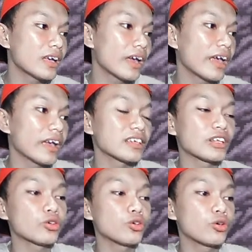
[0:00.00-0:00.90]
eh
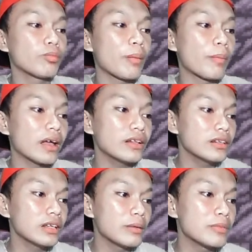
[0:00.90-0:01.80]
satu
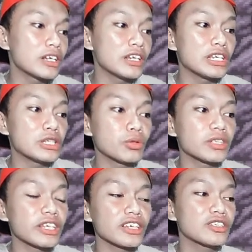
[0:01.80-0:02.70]
papan di bisa di switch
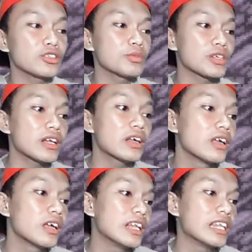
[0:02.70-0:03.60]
change gitu misalnya
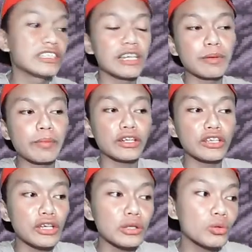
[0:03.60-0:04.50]
di setiap lima
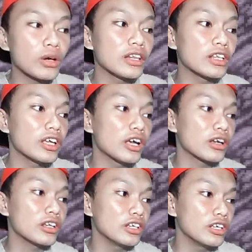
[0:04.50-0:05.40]
detik gitu ganti
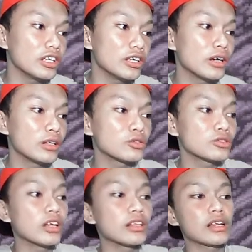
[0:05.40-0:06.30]
yang ini terus
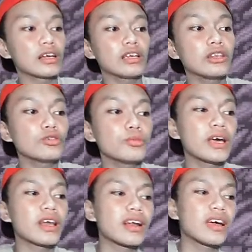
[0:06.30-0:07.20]
ganti lagi gitu
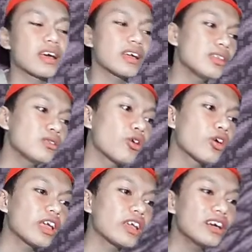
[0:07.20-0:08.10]
biar nggak gitu kalau
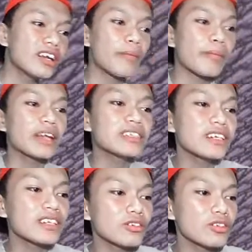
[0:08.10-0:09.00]
kayak gini keramaian sih
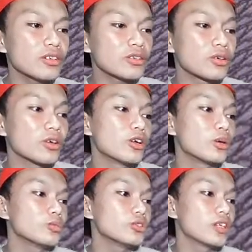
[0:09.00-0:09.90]
kata gue tuh
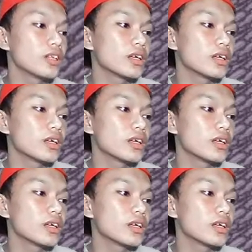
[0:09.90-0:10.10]
buset deh